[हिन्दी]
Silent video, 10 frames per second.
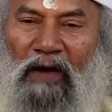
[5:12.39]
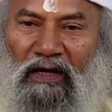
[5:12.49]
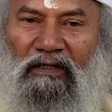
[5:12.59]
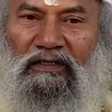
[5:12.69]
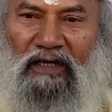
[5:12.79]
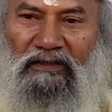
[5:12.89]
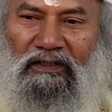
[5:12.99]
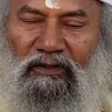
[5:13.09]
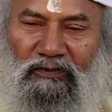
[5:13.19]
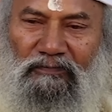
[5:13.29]
पार कर
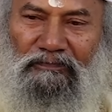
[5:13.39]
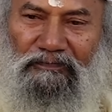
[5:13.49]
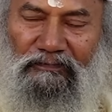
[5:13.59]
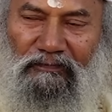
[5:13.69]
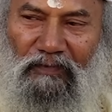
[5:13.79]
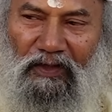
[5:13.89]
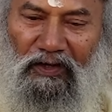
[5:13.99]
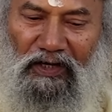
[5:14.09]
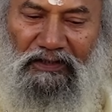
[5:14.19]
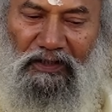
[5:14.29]
जाते
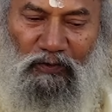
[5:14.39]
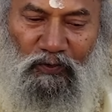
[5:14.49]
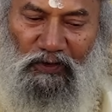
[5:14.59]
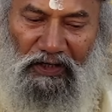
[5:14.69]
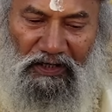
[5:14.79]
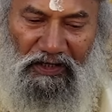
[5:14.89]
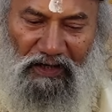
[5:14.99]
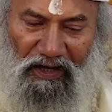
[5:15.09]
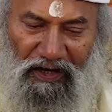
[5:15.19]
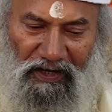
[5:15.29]
हो यदि गुरु नहीं
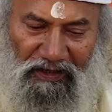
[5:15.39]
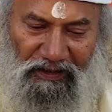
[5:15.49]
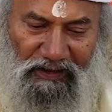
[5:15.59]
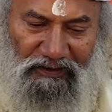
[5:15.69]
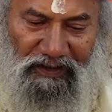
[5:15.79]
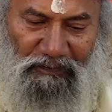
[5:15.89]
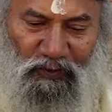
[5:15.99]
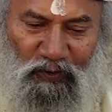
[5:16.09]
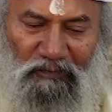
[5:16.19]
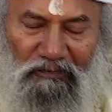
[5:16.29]
किया है तब
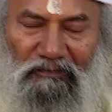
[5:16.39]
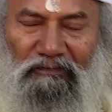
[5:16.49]
तुम